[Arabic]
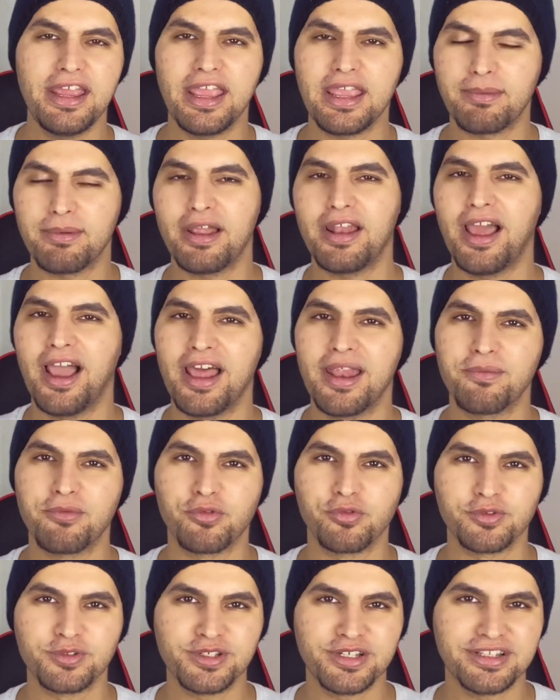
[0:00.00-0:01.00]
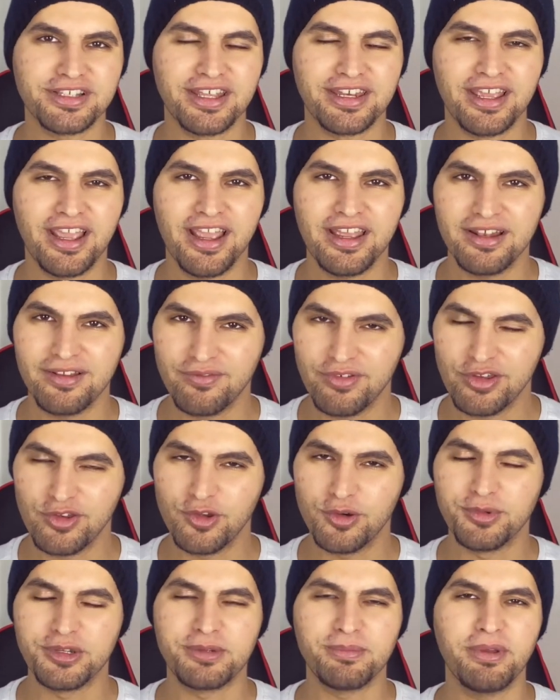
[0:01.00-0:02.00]
بهالحالة بتكون وصلت لنهاية
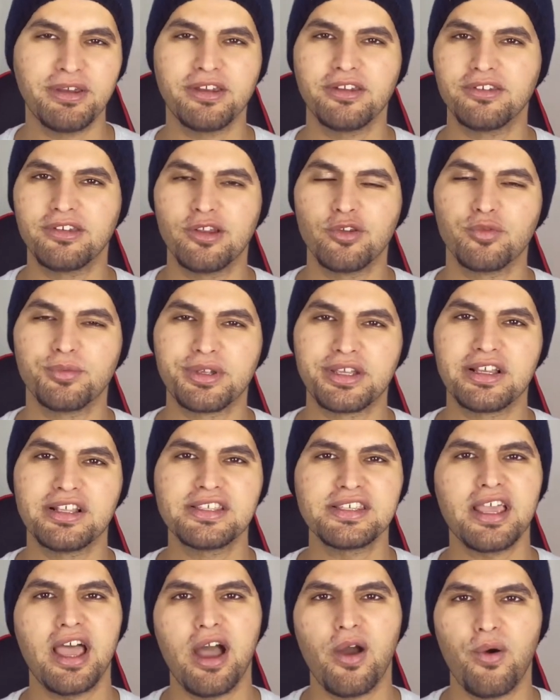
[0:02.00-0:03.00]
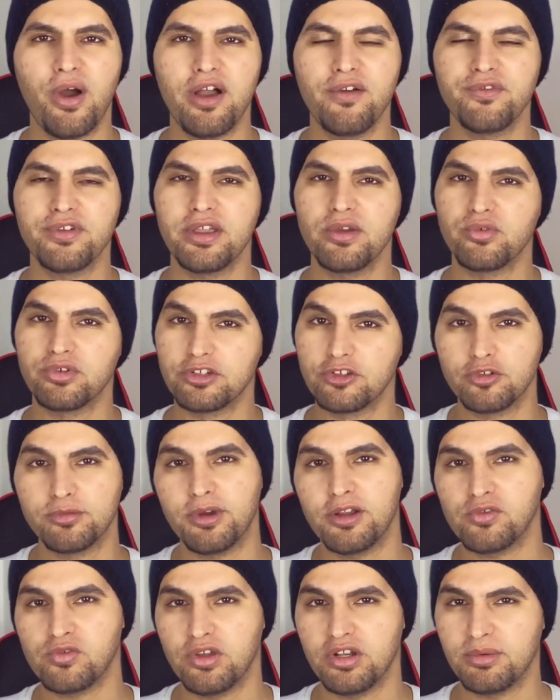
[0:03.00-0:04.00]
الفيديو بتمنى تضلوا بكل صحة وعافية وتديروا
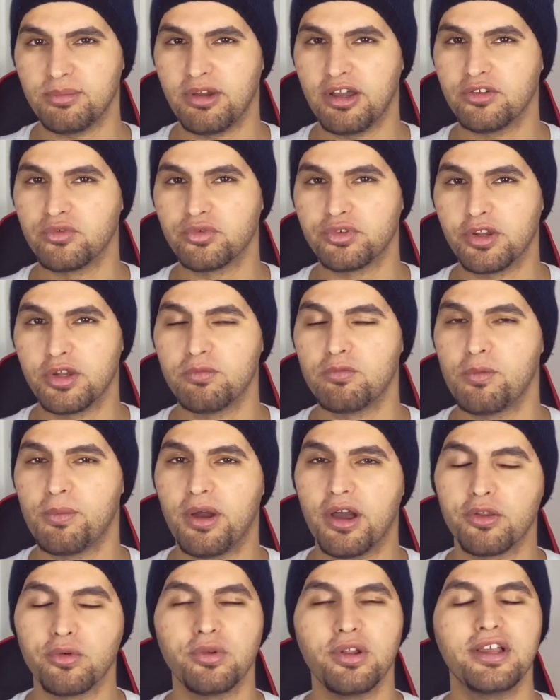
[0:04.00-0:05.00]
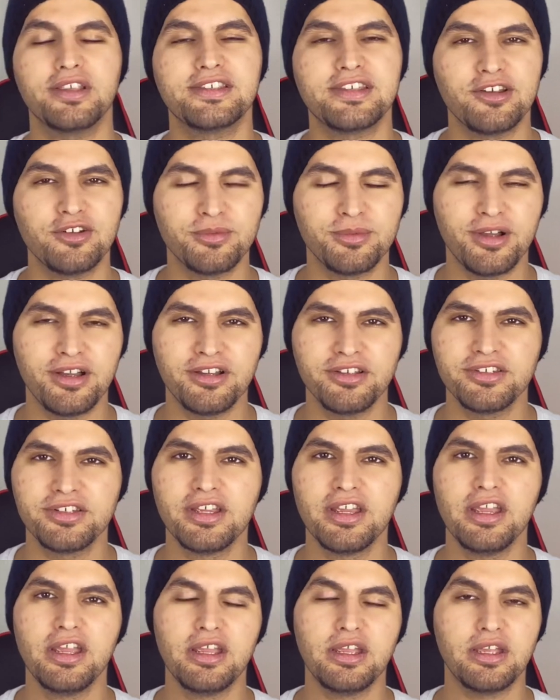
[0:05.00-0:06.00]
بالكم على بعض وتحبوا بعض ولا تزعلوا بعض
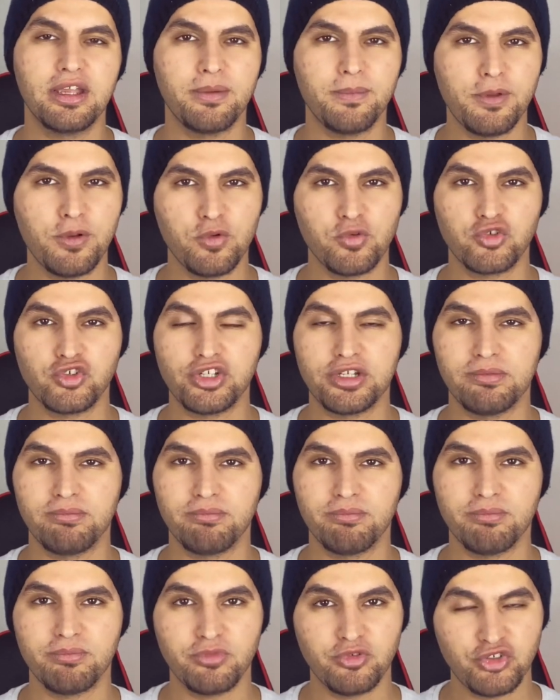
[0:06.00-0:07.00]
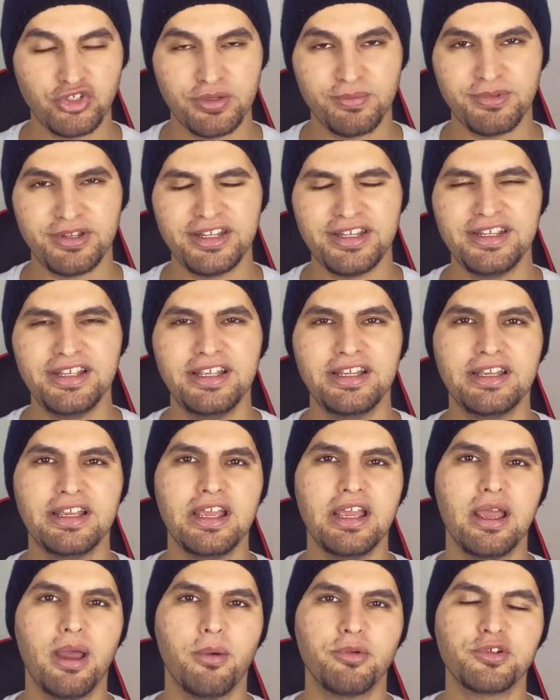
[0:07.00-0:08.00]
اعملوا شيء شيء منيح
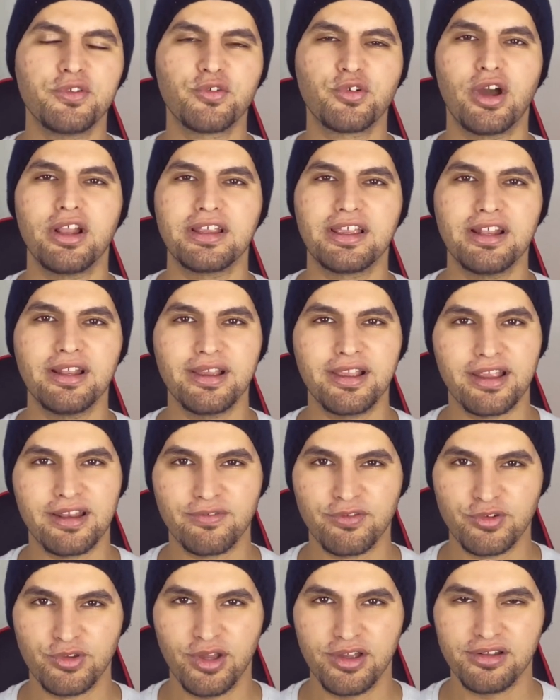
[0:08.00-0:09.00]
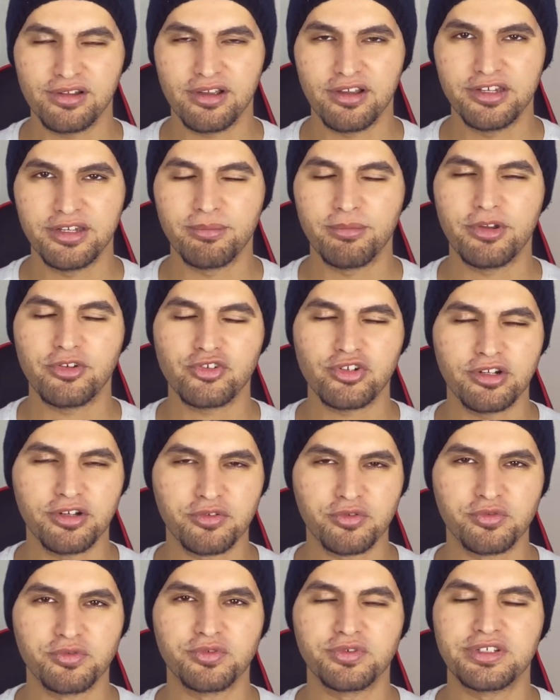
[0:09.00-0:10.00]
بشوفكم على كل خير الفيديوهات القادمة إن شاء الله
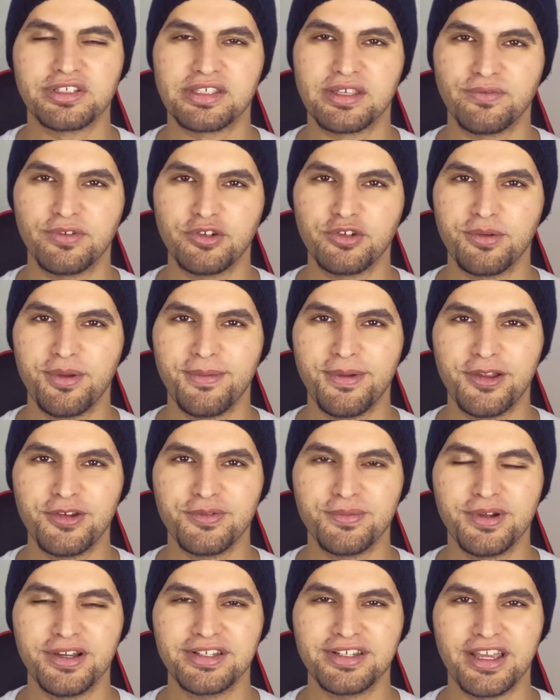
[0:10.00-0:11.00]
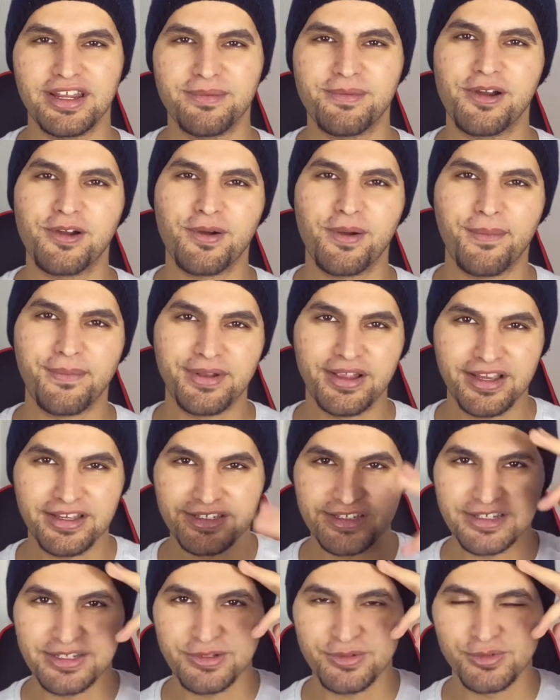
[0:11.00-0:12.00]
تكونوا استفدتوا من المعلومات كان معكم عبد
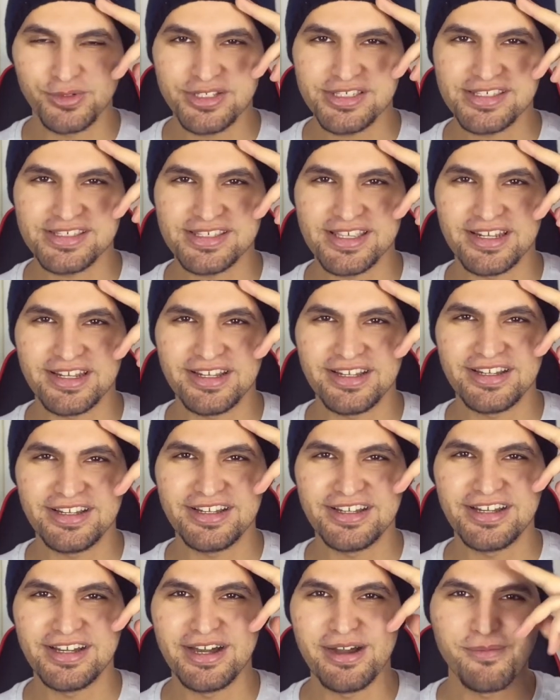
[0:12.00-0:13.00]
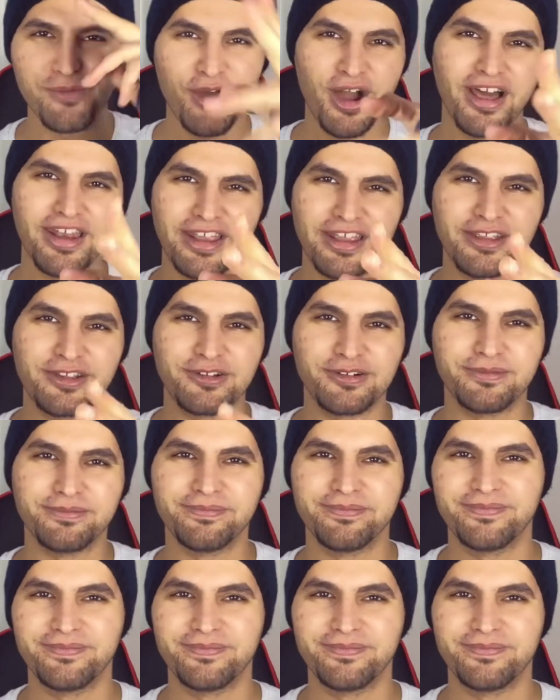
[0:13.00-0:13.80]
الهادي والسلام عليكم